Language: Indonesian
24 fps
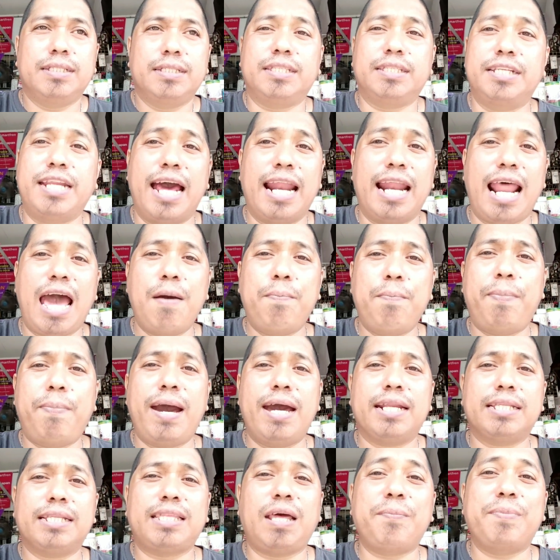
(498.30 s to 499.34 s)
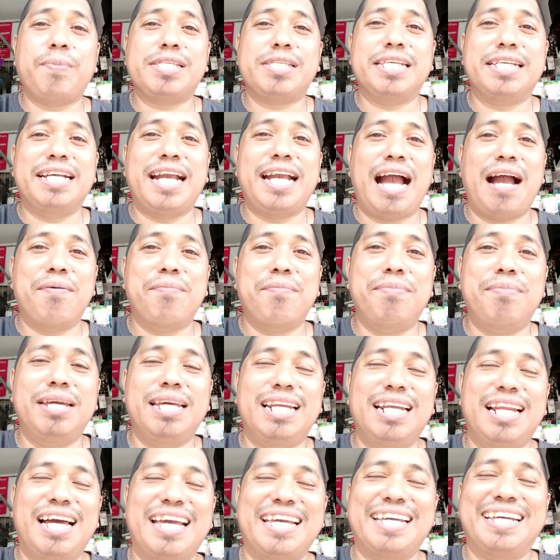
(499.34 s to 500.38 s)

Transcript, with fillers: Tidak lapar tapi singgah ambil